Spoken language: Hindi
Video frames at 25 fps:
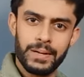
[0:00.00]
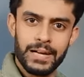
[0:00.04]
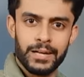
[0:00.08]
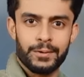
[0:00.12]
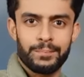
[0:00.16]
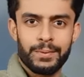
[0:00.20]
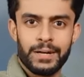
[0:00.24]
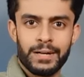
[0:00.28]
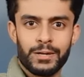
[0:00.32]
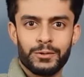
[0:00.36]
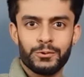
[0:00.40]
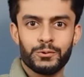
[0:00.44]

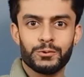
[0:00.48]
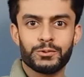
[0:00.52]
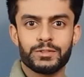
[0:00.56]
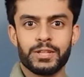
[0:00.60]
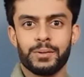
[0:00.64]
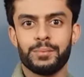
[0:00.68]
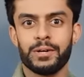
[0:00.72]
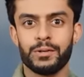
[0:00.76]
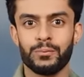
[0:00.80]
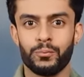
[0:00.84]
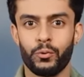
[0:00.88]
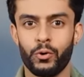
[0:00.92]
बैक पैक लो
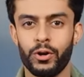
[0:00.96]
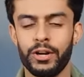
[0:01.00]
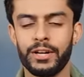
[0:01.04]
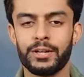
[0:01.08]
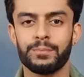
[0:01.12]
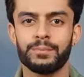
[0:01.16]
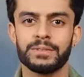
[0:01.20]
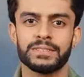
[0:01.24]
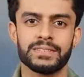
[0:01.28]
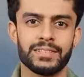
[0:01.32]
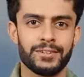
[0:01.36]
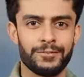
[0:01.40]
उसके बाद
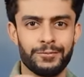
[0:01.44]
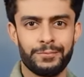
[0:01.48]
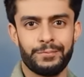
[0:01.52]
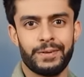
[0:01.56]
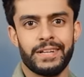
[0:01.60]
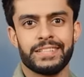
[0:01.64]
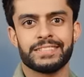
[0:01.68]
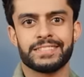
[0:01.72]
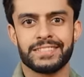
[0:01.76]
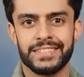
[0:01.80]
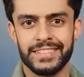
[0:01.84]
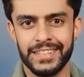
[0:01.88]
वॉलेट में सिर्फ
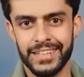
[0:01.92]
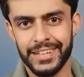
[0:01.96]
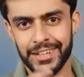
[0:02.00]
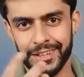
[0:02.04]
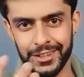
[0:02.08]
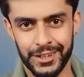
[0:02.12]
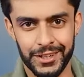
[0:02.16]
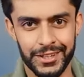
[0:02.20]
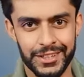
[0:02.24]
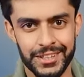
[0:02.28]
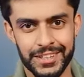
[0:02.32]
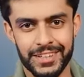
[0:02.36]
पैसे या
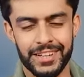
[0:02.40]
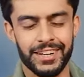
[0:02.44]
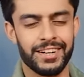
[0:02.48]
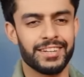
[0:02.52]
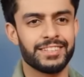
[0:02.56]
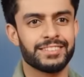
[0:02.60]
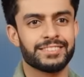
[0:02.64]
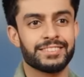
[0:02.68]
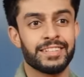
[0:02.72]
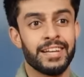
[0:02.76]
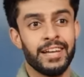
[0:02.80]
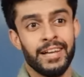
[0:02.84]
क्रेडिट
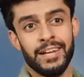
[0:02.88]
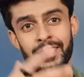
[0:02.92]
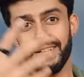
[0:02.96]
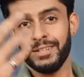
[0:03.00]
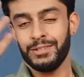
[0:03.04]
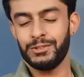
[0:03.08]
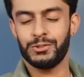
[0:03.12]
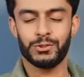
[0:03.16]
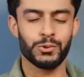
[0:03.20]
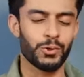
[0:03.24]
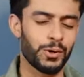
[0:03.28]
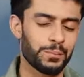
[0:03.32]
कार्ड्स
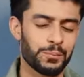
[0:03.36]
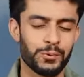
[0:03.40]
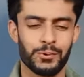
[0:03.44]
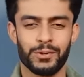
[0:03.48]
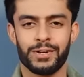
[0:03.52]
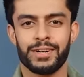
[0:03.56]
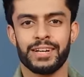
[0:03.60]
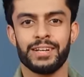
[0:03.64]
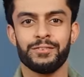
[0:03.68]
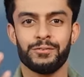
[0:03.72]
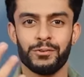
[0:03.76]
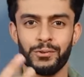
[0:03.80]
जो आपको
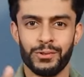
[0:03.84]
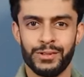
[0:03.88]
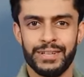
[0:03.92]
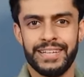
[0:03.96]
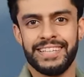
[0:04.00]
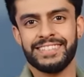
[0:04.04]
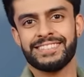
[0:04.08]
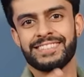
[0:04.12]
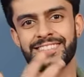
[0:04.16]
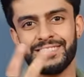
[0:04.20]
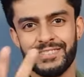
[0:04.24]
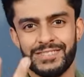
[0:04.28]
रखना है वो
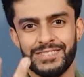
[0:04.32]
ऐसी